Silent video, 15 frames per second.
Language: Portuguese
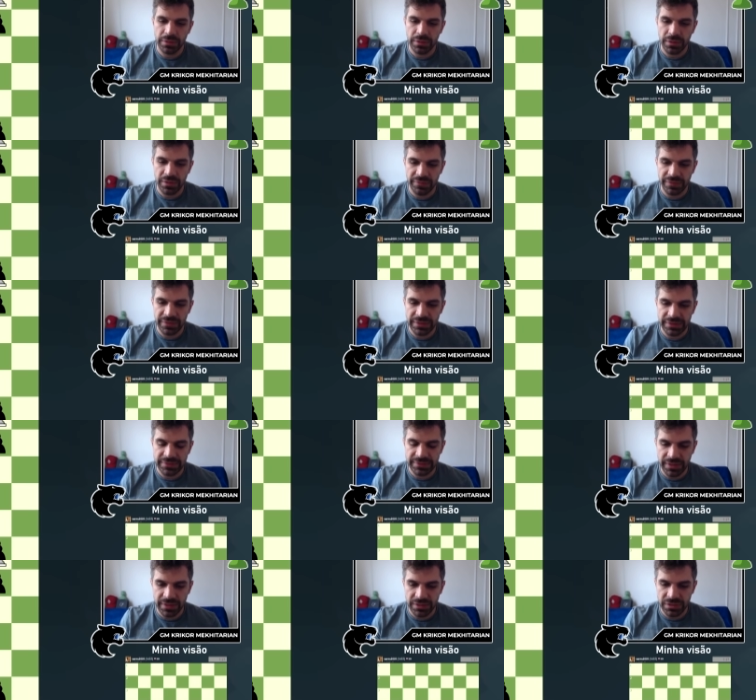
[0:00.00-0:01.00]
Cavalo
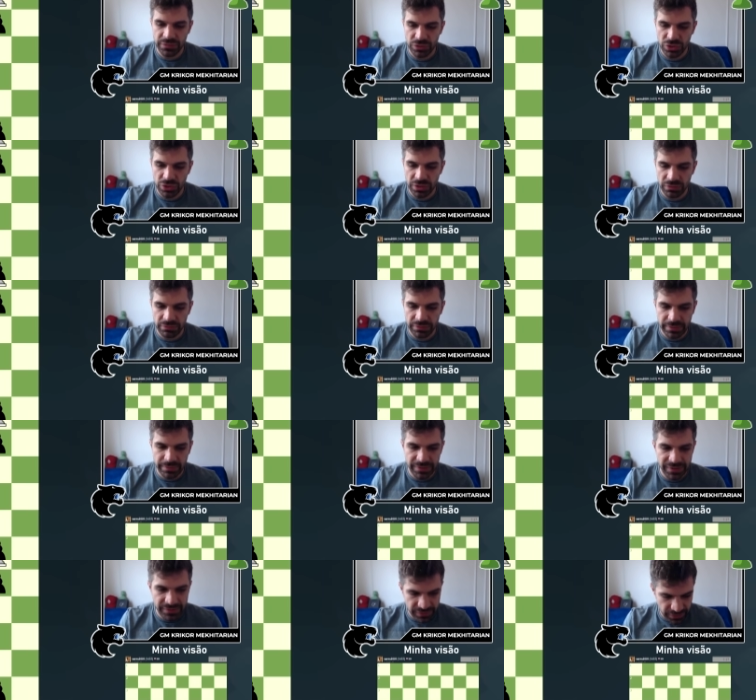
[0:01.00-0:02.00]
E7. Vou jogar um dama
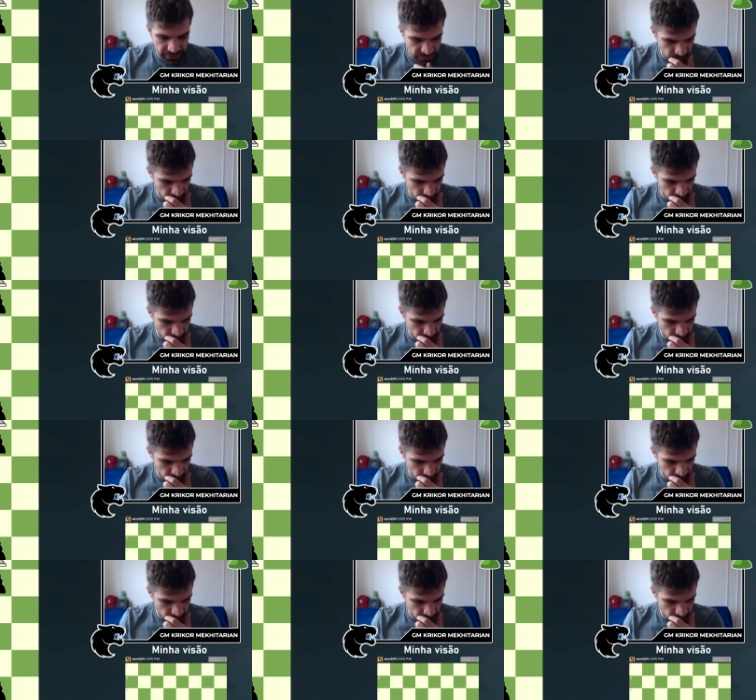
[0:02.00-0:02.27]
E6